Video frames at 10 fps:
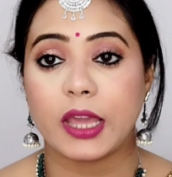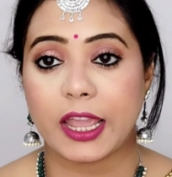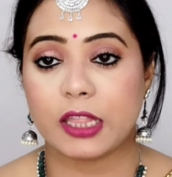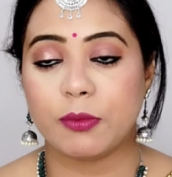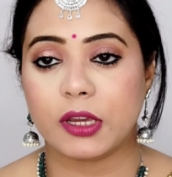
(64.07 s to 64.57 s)

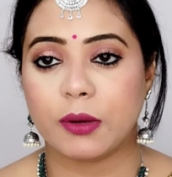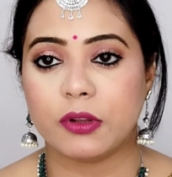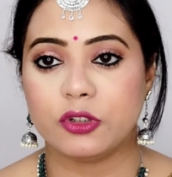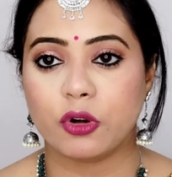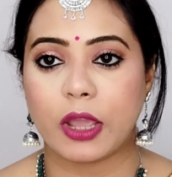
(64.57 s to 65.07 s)
ही आईज़
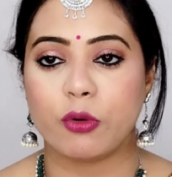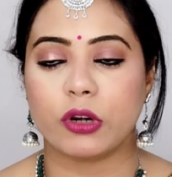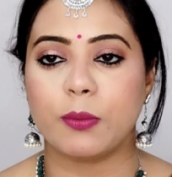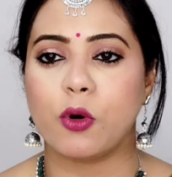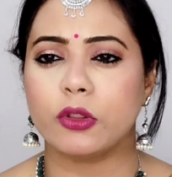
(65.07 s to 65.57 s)
मेकअप जो
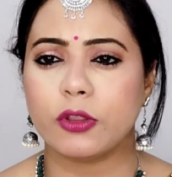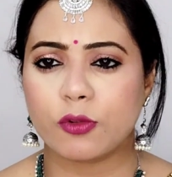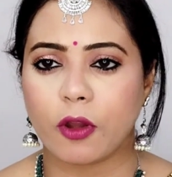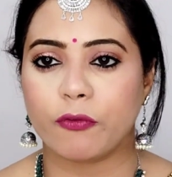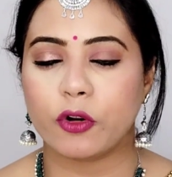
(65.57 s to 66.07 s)
है उनका
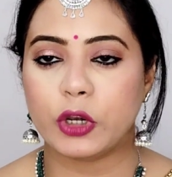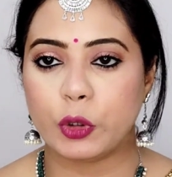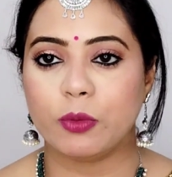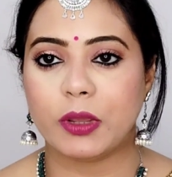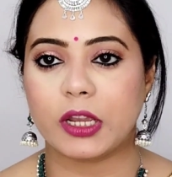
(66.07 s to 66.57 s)
बहुत ही सॉफ्ट
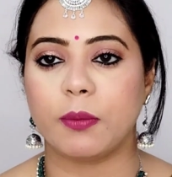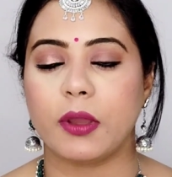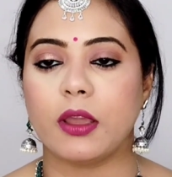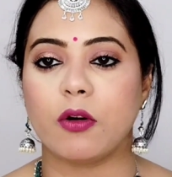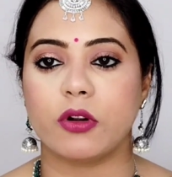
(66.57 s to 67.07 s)
और न्यूड
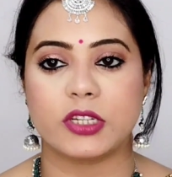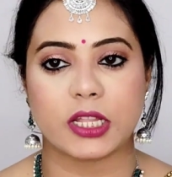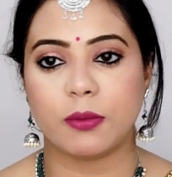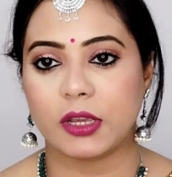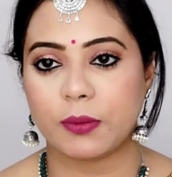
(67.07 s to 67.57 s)
मेकअप है
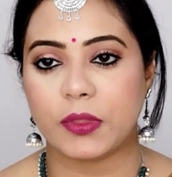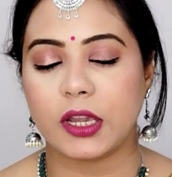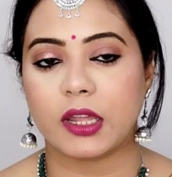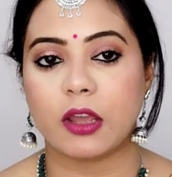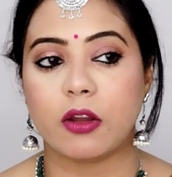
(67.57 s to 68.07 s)
और ज़्यादा
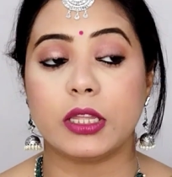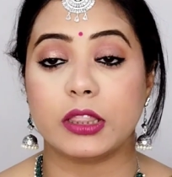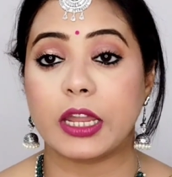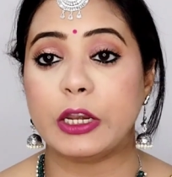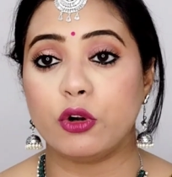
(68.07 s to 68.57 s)
मेकअप नहीं करा है और
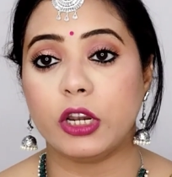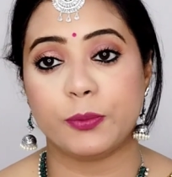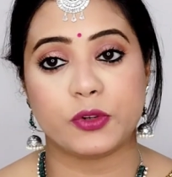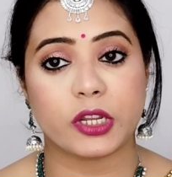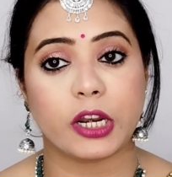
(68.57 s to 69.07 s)
इतना
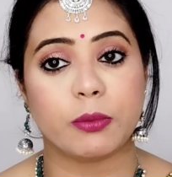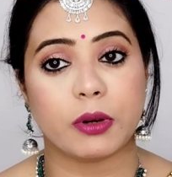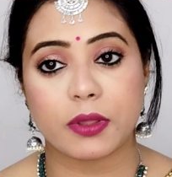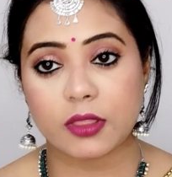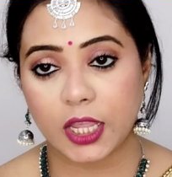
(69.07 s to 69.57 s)
न्यूड लिपस्टिक
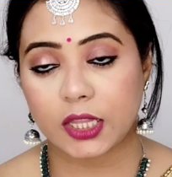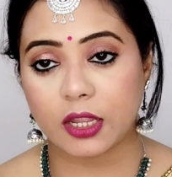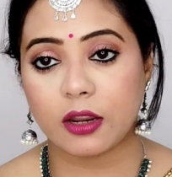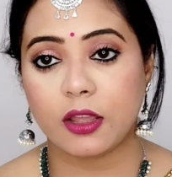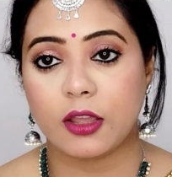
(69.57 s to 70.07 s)
कलर मेरे पास
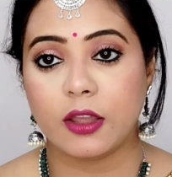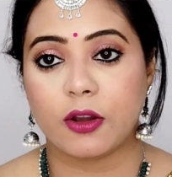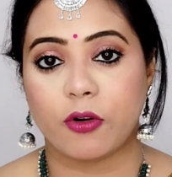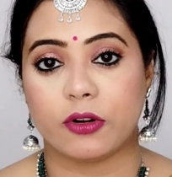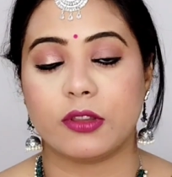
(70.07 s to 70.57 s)
नहीं था
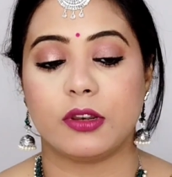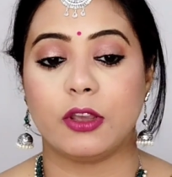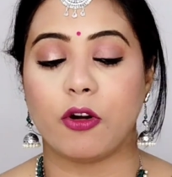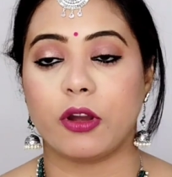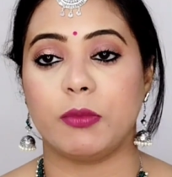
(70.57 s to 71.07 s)

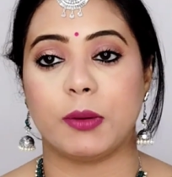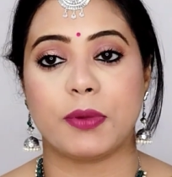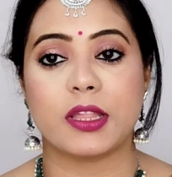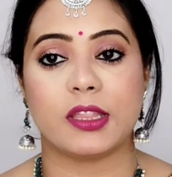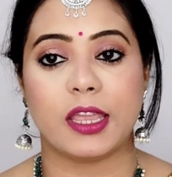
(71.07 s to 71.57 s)
ऑनेस्टली और
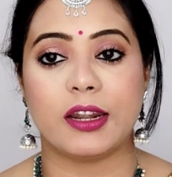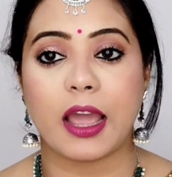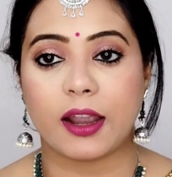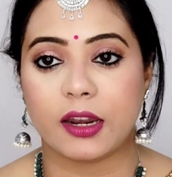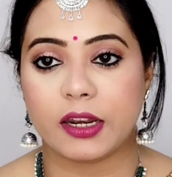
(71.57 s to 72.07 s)
मेरे पास
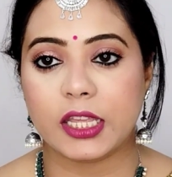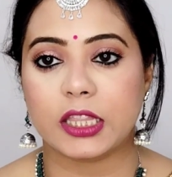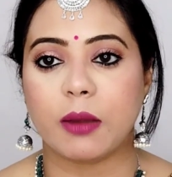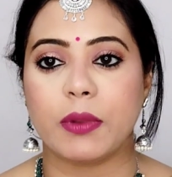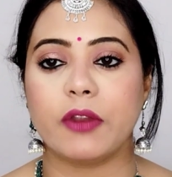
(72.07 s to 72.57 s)
ये डार्क कलर
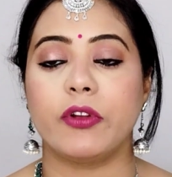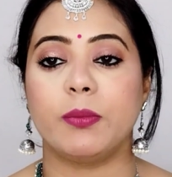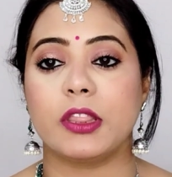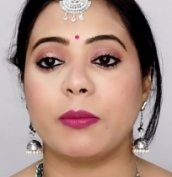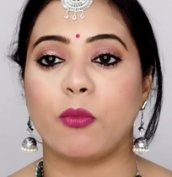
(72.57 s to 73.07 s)
ही था मैंने
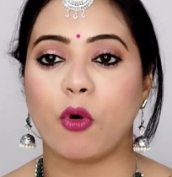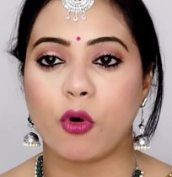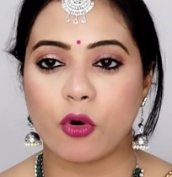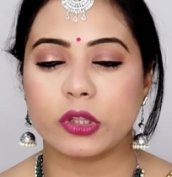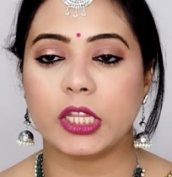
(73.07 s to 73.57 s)
फिर भी इसे
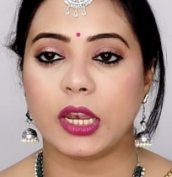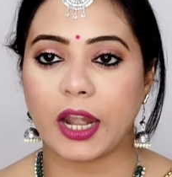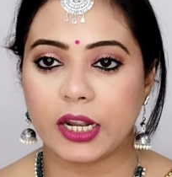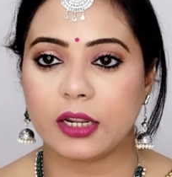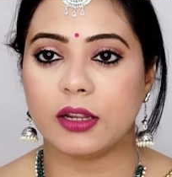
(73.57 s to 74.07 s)
बहुत
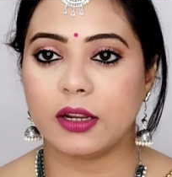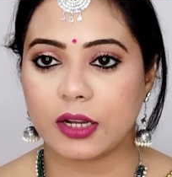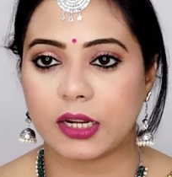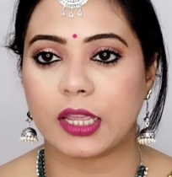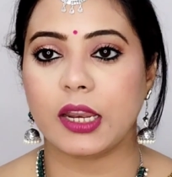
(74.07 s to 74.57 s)
ही लाइट
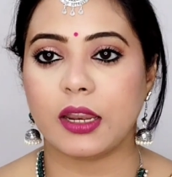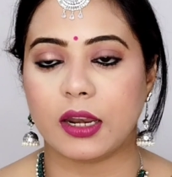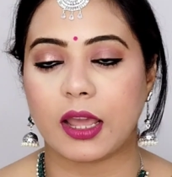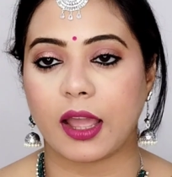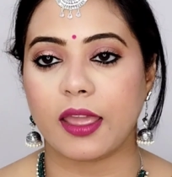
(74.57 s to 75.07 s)

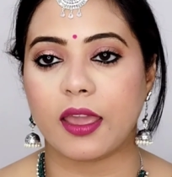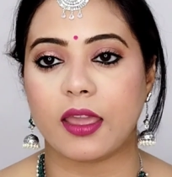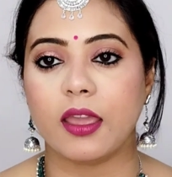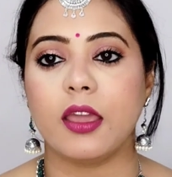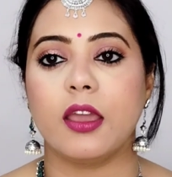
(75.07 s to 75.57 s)
करके
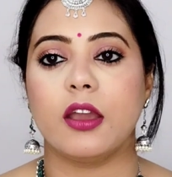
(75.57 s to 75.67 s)
लगाया है